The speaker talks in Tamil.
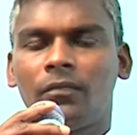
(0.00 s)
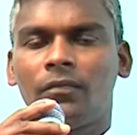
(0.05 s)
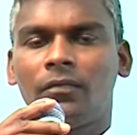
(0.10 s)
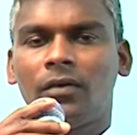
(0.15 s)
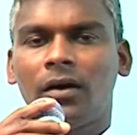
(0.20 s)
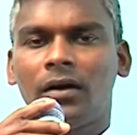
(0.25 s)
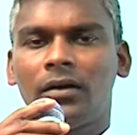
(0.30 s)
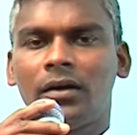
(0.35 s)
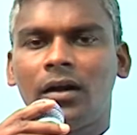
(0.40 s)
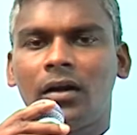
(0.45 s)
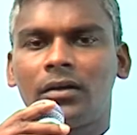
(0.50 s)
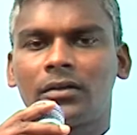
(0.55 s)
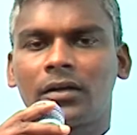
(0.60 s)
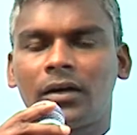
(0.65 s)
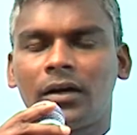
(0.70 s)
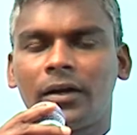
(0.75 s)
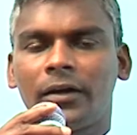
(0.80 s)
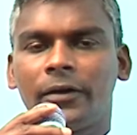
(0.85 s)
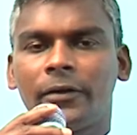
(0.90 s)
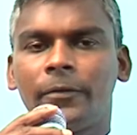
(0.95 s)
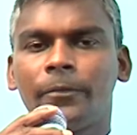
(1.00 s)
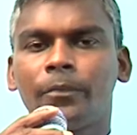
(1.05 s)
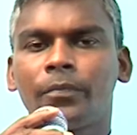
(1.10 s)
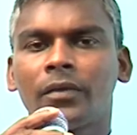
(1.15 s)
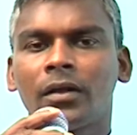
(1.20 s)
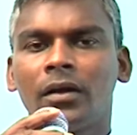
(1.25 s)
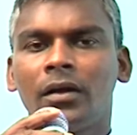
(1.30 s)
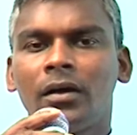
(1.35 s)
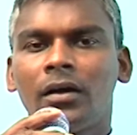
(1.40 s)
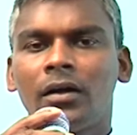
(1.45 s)
வாழ்நாட்களை
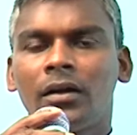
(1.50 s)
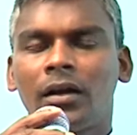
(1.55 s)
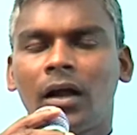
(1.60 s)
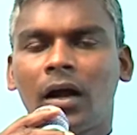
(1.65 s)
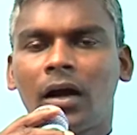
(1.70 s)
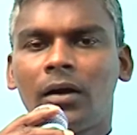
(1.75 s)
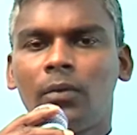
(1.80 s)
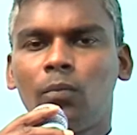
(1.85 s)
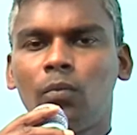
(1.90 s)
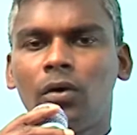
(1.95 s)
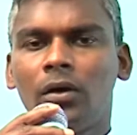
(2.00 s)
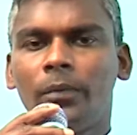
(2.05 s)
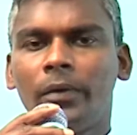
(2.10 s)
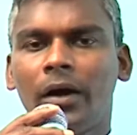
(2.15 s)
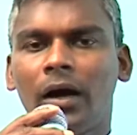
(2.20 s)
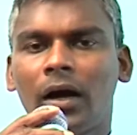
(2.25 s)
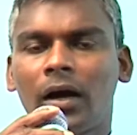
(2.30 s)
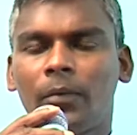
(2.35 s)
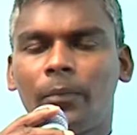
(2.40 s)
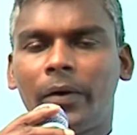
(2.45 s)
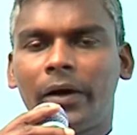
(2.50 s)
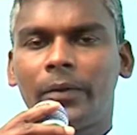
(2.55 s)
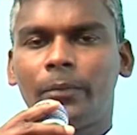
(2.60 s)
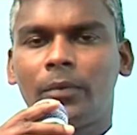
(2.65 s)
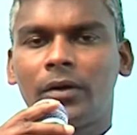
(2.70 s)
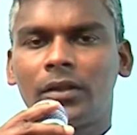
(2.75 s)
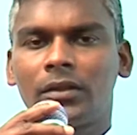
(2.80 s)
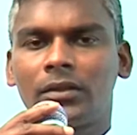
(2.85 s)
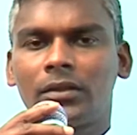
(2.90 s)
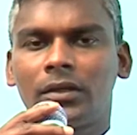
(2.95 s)
நாங்கள் முழுமையாக
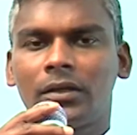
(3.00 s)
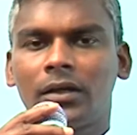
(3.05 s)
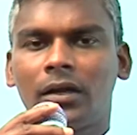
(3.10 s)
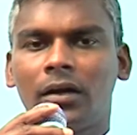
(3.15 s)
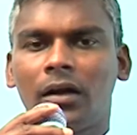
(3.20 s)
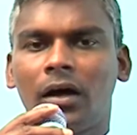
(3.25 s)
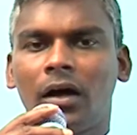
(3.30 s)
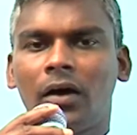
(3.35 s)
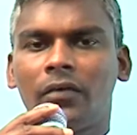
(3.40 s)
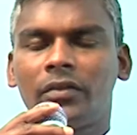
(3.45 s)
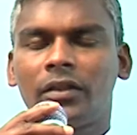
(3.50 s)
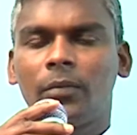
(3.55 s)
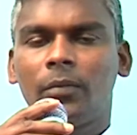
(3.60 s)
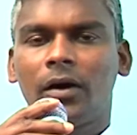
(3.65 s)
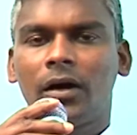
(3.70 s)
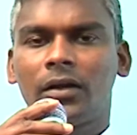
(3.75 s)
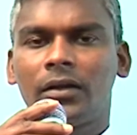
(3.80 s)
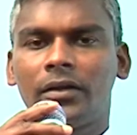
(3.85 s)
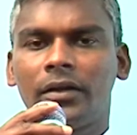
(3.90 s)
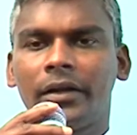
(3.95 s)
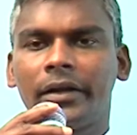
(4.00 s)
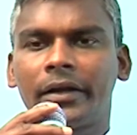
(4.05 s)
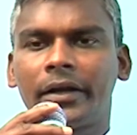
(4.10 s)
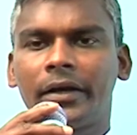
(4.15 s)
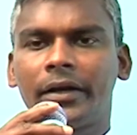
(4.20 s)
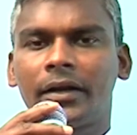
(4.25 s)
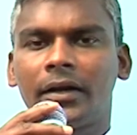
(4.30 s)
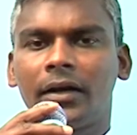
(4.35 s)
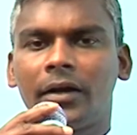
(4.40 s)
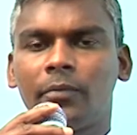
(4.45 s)
பயன்படுத்த எல்லா விதமான
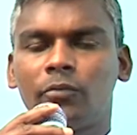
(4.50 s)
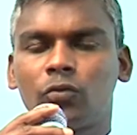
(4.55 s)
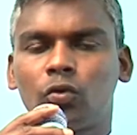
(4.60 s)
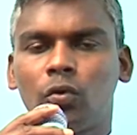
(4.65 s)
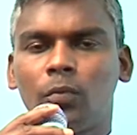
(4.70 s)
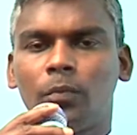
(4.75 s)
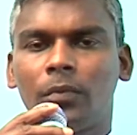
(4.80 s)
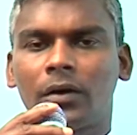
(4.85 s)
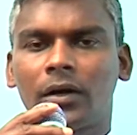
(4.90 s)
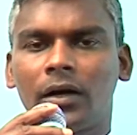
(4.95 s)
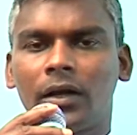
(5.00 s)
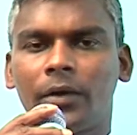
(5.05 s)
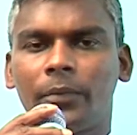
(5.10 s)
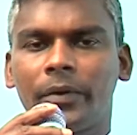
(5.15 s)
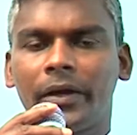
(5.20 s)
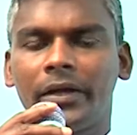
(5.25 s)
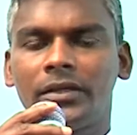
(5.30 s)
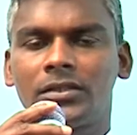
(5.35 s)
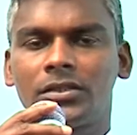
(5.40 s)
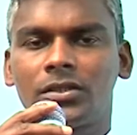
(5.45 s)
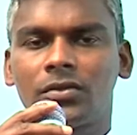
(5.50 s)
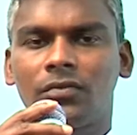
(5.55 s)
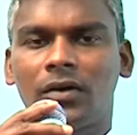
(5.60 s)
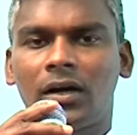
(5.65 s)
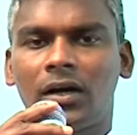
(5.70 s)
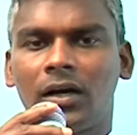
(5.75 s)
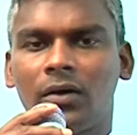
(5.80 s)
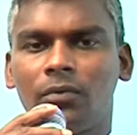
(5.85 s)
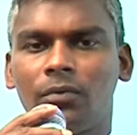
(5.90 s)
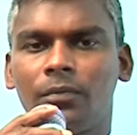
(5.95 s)
நெருக்கடிகளையும் துன்பங்களையும் ஏற்று
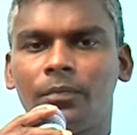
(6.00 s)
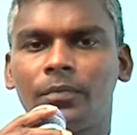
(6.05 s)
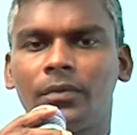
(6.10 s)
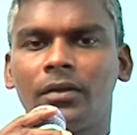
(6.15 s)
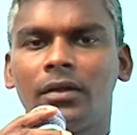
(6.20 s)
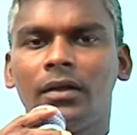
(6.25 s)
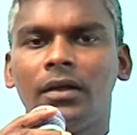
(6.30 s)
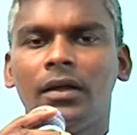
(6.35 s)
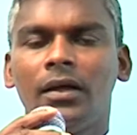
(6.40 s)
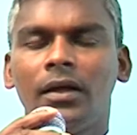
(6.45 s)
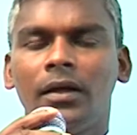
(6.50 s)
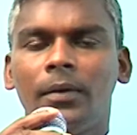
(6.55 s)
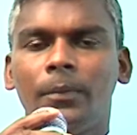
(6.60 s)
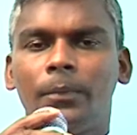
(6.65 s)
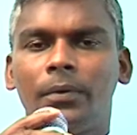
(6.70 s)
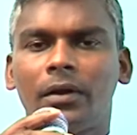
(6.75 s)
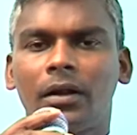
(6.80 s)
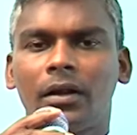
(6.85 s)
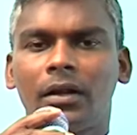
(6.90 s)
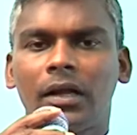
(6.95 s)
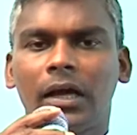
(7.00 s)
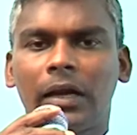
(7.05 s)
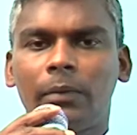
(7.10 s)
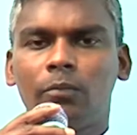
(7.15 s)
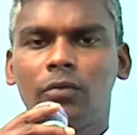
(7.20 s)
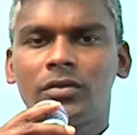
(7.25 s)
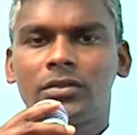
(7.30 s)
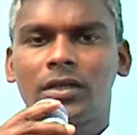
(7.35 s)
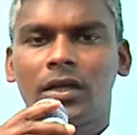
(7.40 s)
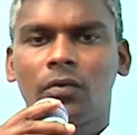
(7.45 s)
வாழவும் பிறரை
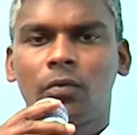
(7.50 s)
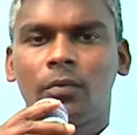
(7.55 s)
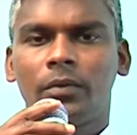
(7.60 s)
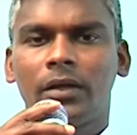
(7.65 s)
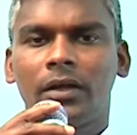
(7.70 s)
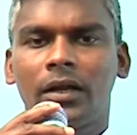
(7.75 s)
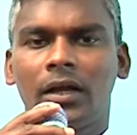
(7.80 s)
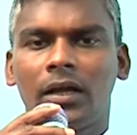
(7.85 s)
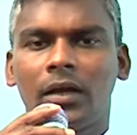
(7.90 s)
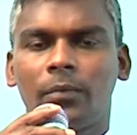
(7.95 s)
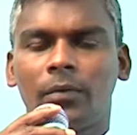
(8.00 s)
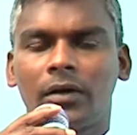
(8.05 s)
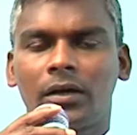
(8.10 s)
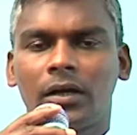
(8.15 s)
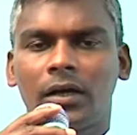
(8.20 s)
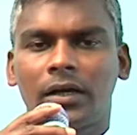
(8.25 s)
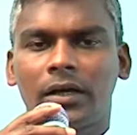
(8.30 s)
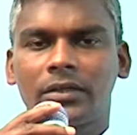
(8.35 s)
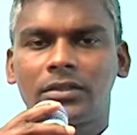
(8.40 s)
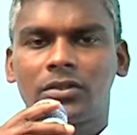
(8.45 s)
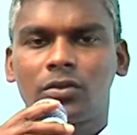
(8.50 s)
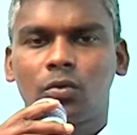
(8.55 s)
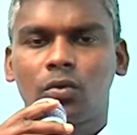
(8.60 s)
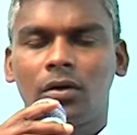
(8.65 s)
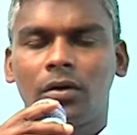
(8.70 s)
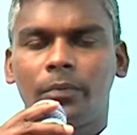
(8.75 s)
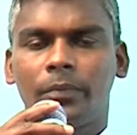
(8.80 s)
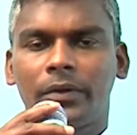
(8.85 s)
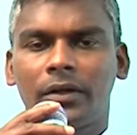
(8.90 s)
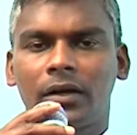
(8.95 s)
அன்பு செய்யும் நீரை எமக்கு கற்றுக்
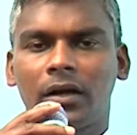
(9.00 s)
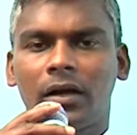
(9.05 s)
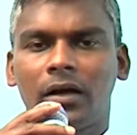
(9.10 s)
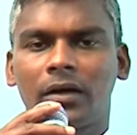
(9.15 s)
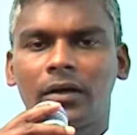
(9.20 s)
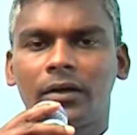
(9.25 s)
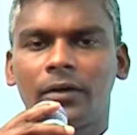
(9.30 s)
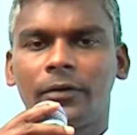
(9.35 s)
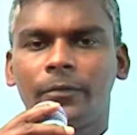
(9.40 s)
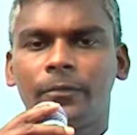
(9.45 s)
கொடுப்பீராக